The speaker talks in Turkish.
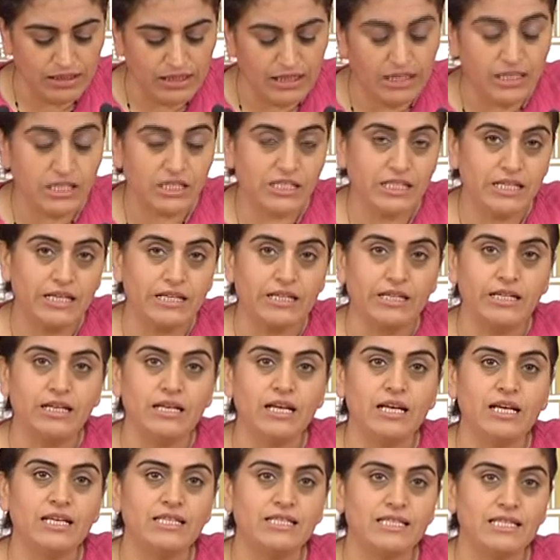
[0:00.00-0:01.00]

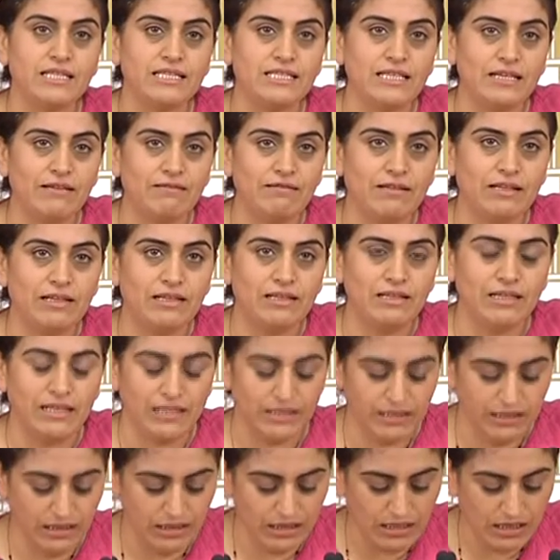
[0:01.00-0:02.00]
eşleri, eski
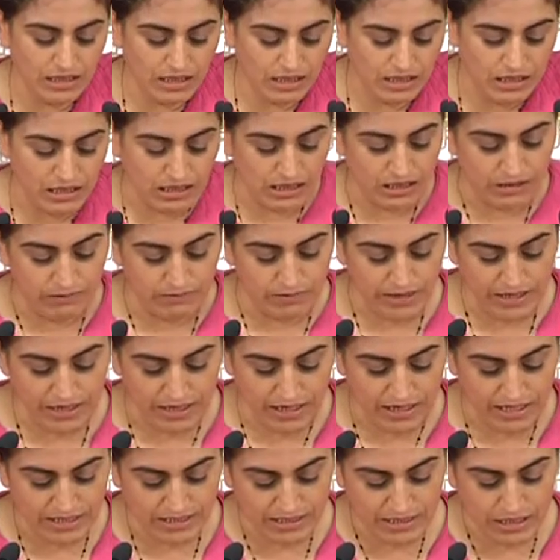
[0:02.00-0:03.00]
sevgilileri e,
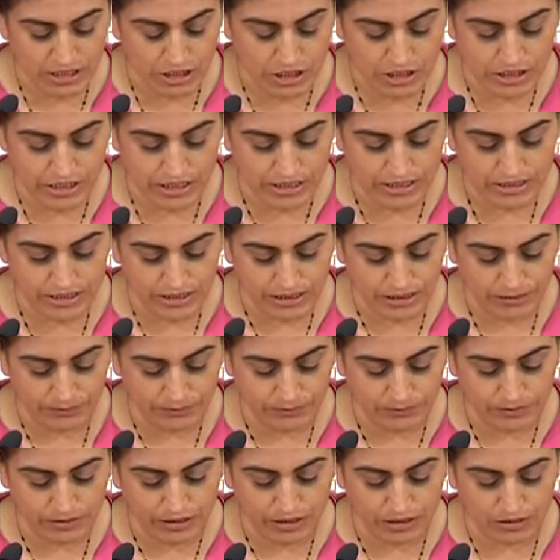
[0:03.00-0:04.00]
veya eski eşleri
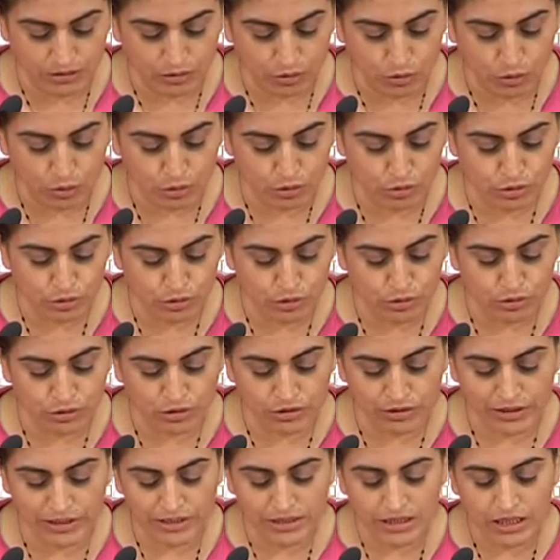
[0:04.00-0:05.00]
tarafından
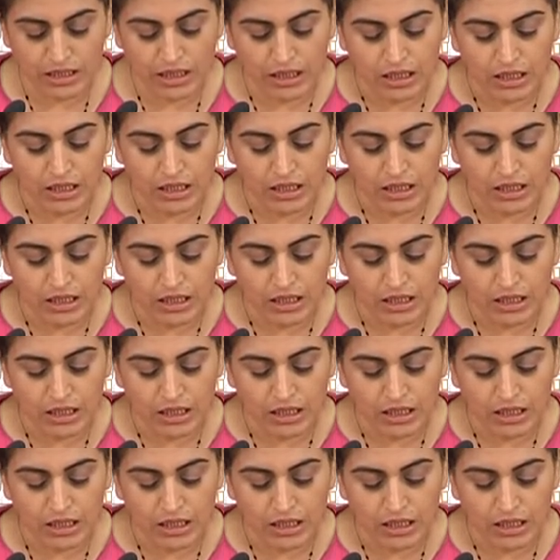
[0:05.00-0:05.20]
öldürülüyorlar.